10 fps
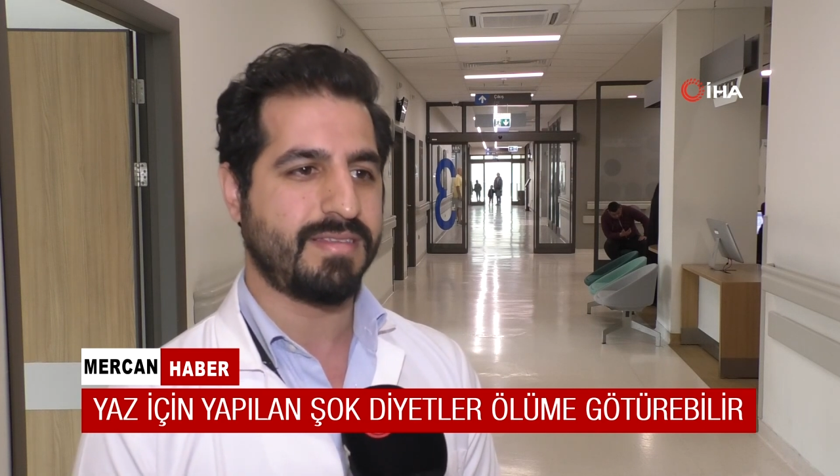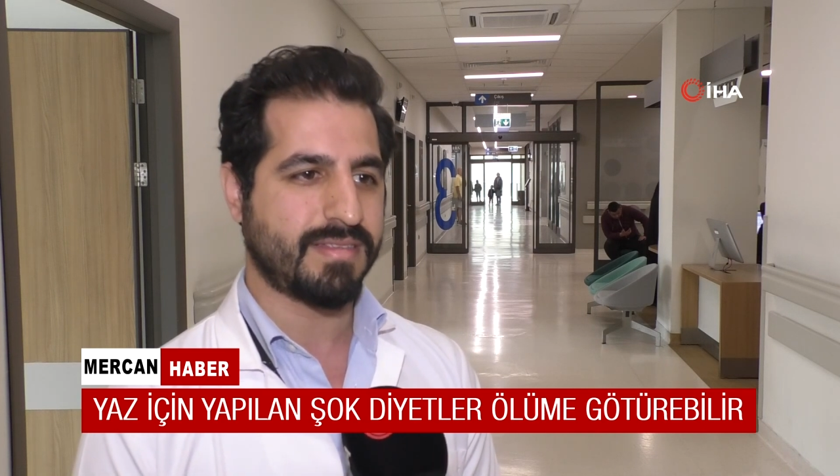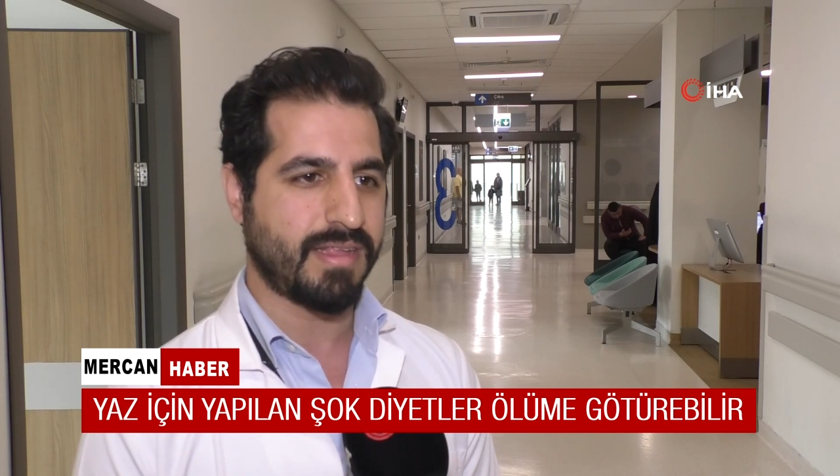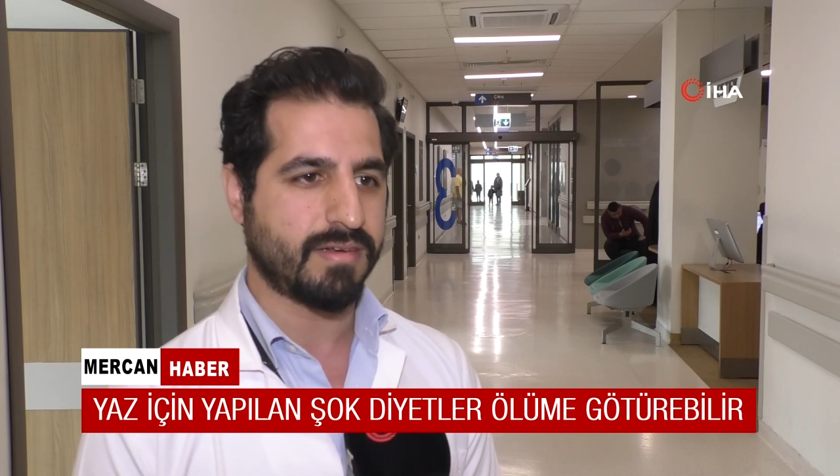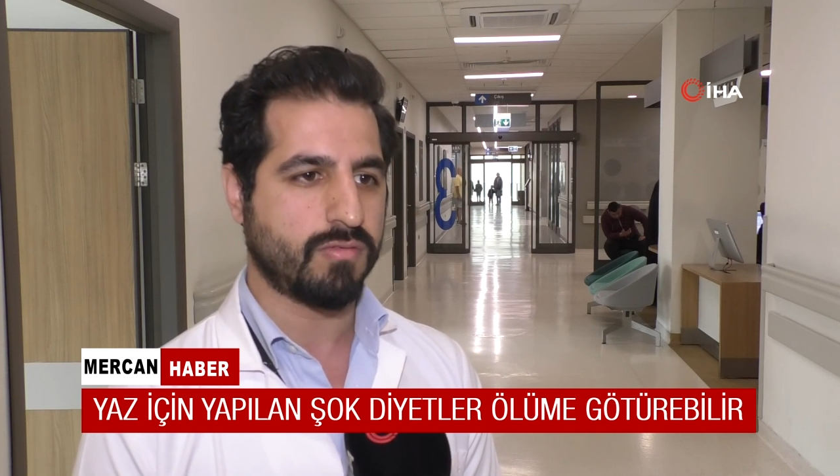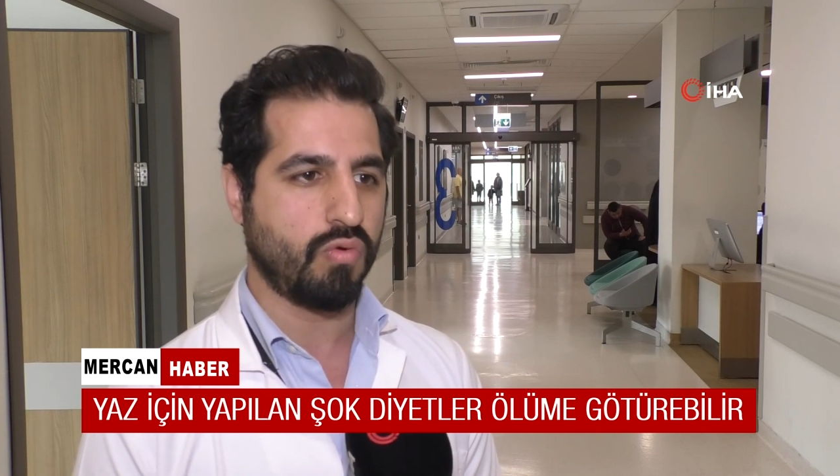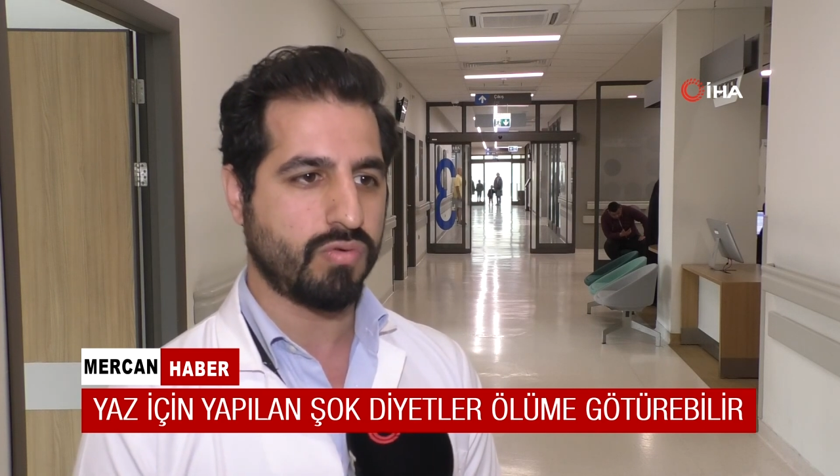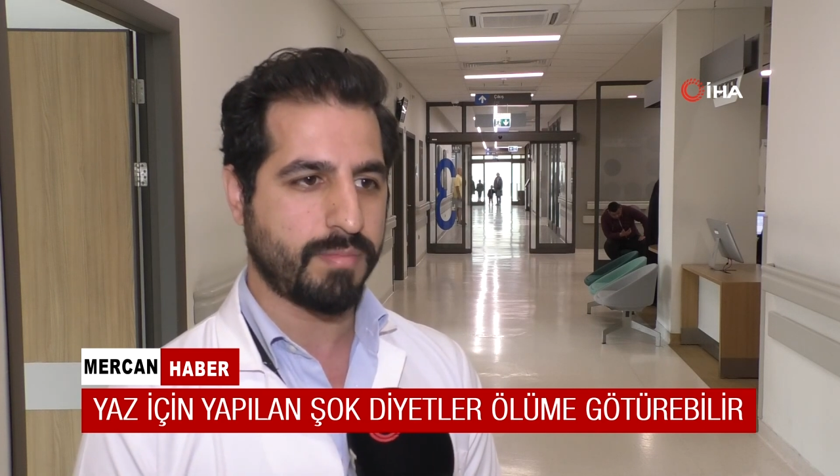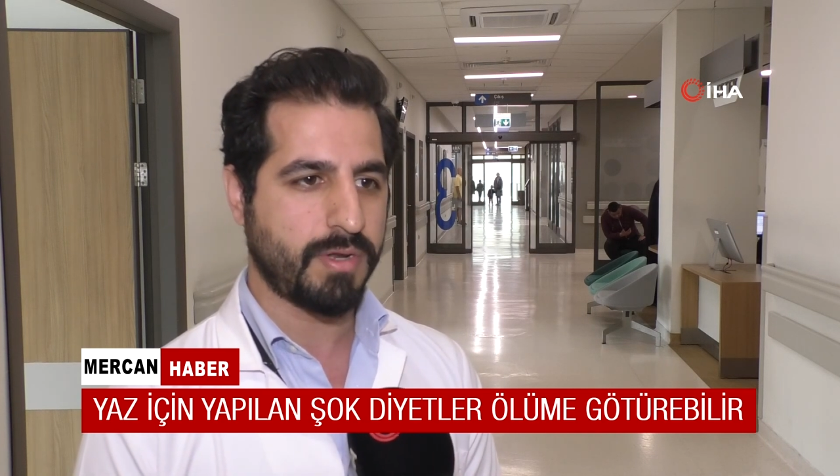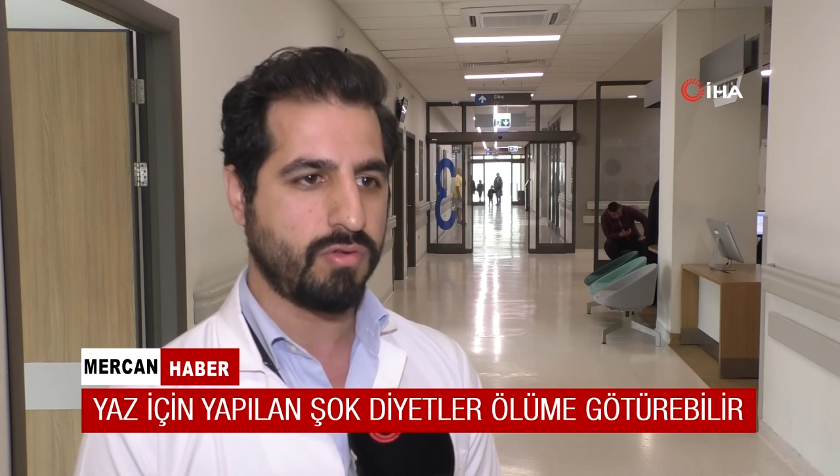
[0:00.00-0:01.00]
riskler
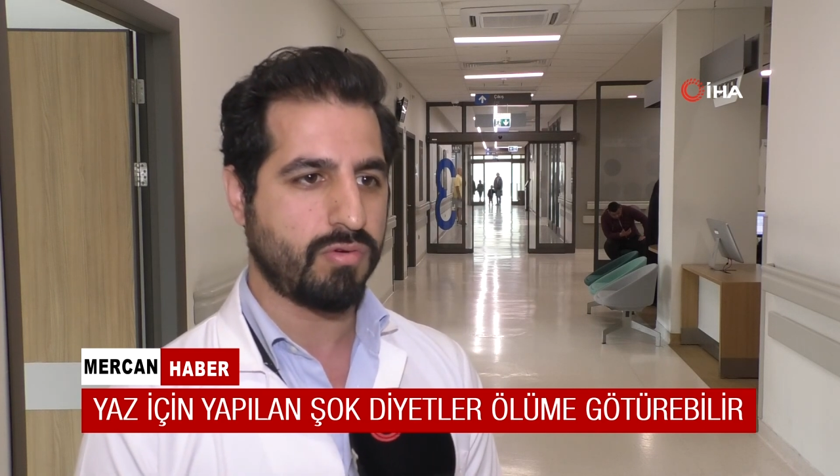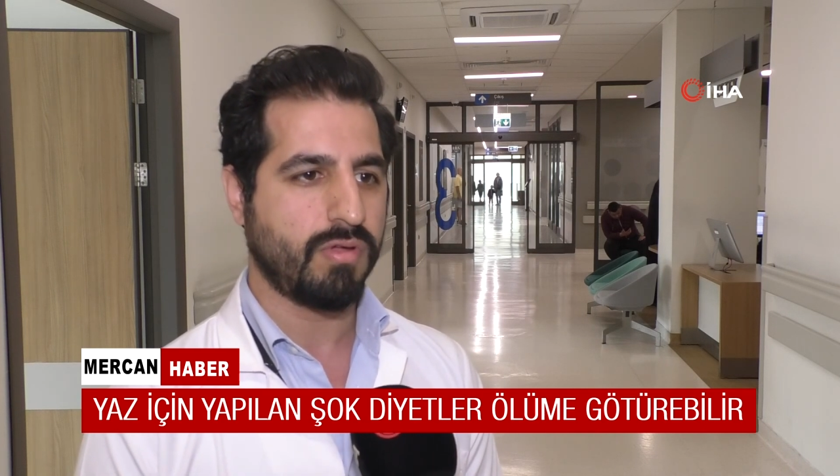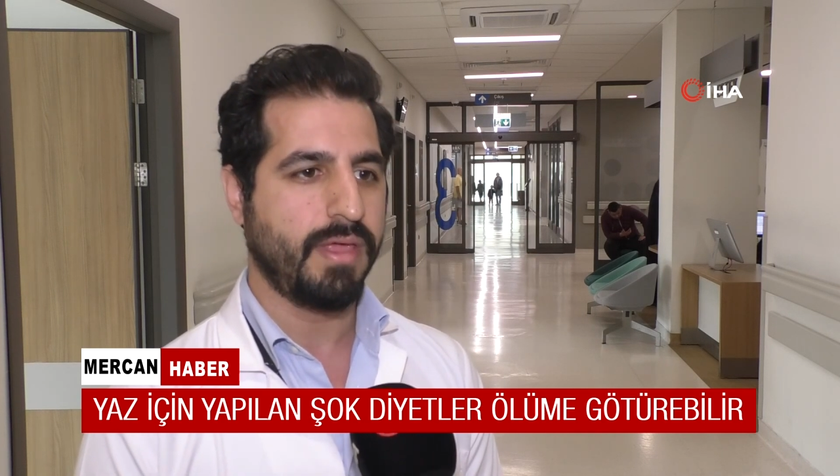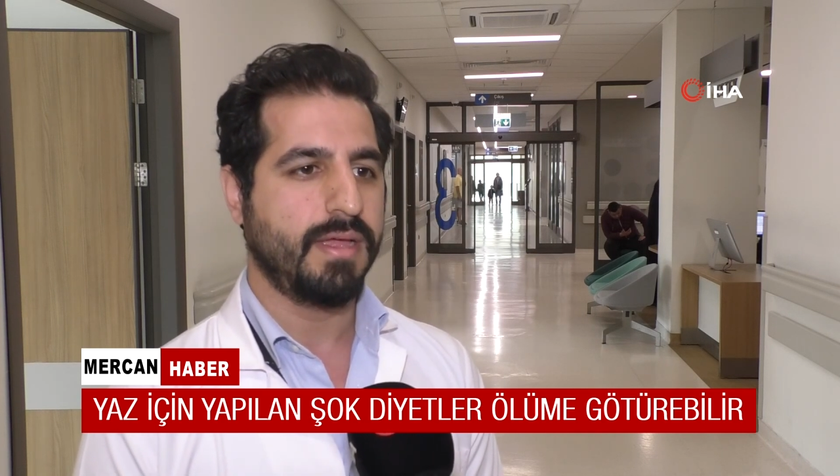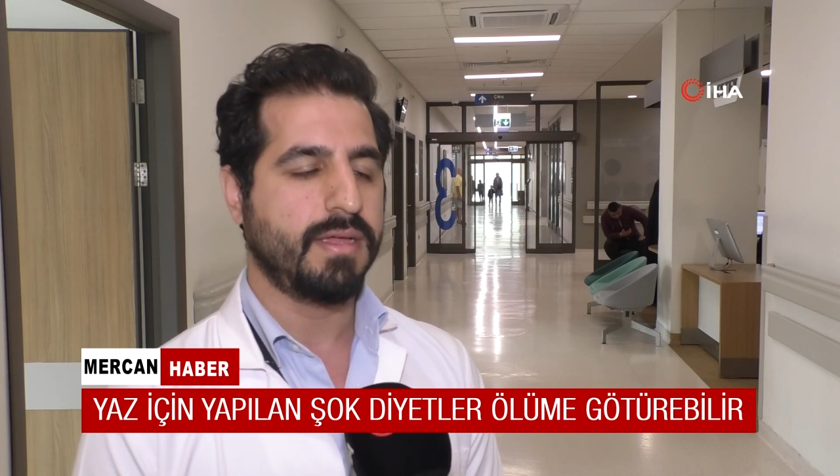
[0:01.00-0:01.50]
doğurabiliyor.